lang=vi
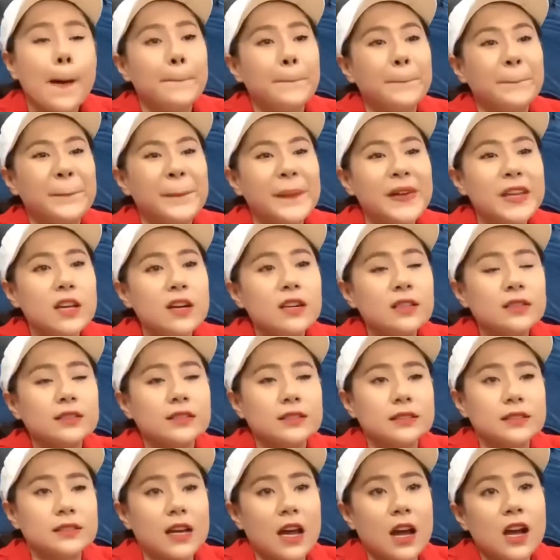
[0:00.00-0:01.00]
thứ nhất
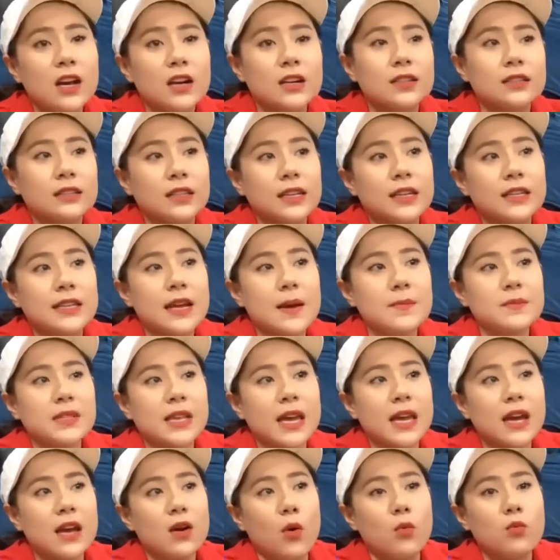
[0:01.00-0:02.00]
đó thì Trâm
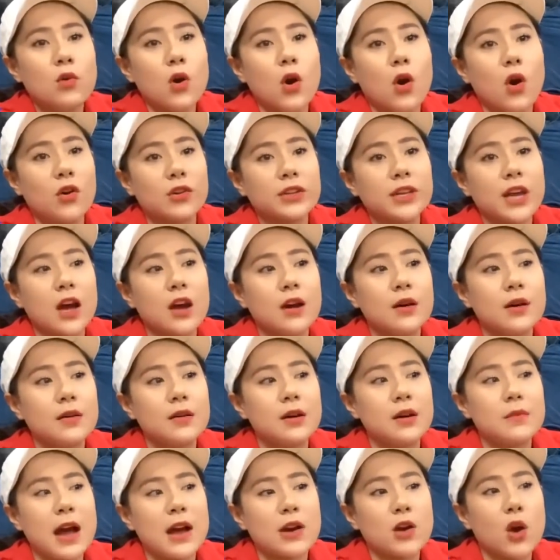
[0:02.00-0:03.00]
sẽ ủng hộ
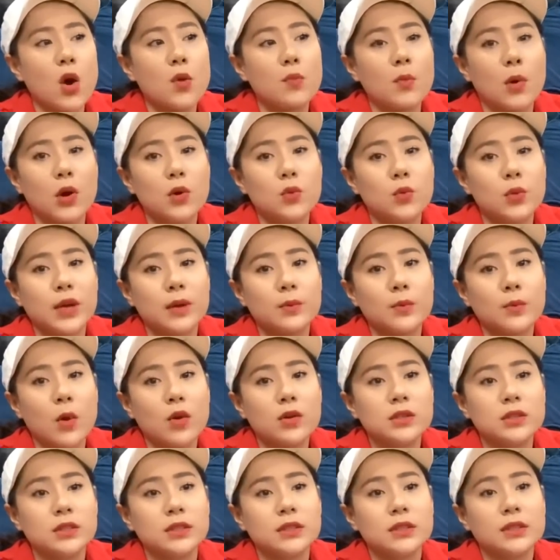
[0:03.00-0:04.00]
cho bà con mỗi quyện mỗi
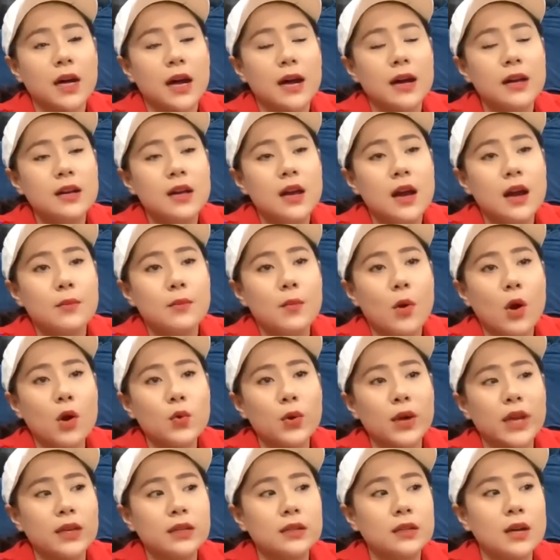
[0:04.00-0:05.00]
người à, mỗi
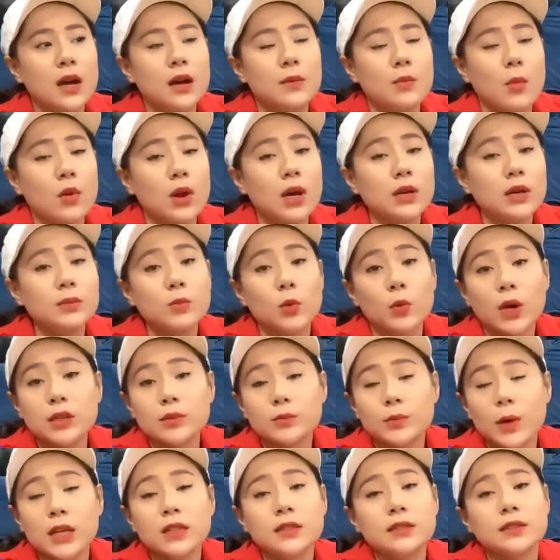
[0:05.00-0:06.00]
quyện à, một ít một ít
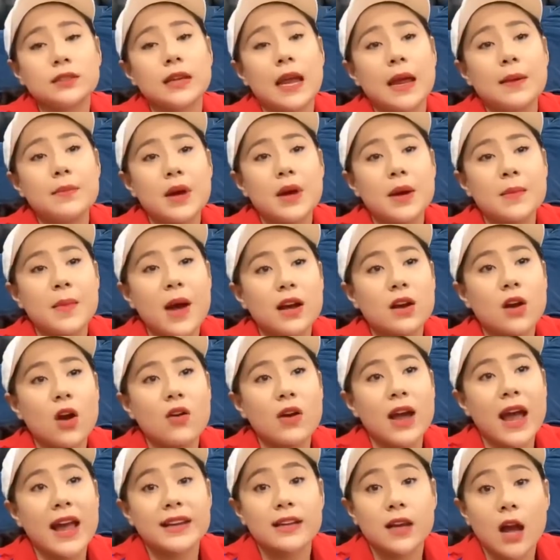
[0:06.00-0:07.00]
một ít để mà bà
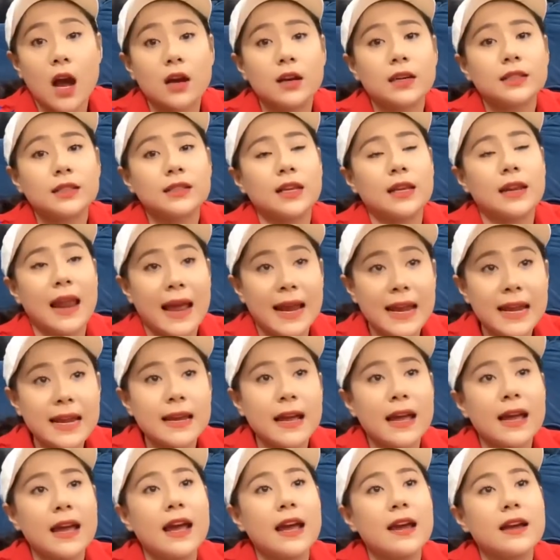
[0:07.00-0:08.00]
con ai cần thì lấy
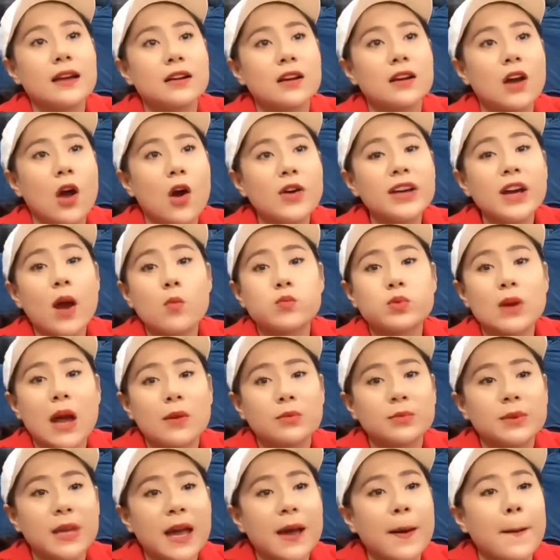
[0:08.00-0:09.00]
ha nói không
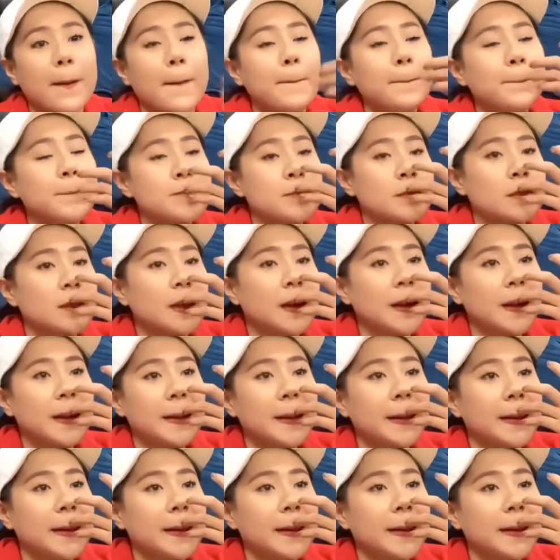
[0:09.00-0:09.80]
đồng nha rồi